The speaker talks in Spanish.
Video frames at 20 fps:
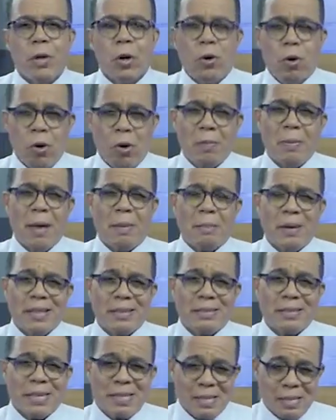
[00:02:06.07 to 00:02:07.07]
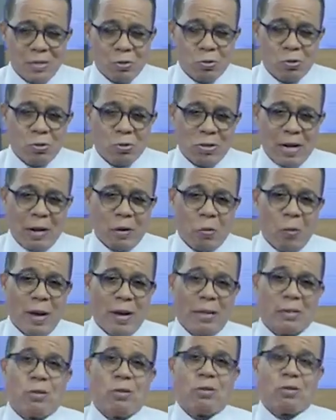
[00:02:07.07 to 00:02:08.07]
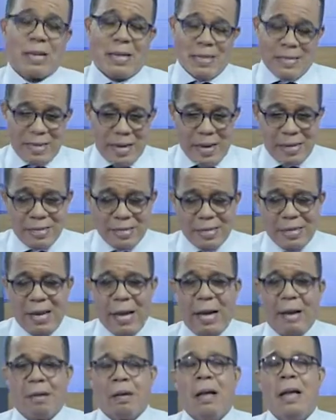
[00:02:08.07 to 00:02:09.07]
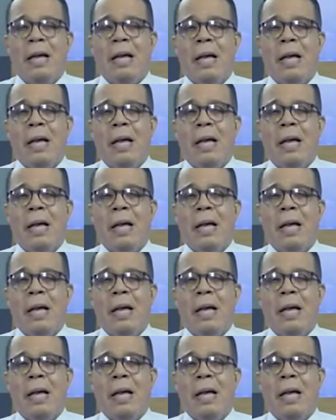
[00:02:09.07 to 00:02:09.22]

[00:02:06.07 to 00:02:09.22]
Obviamente estos acuerdos que ya se han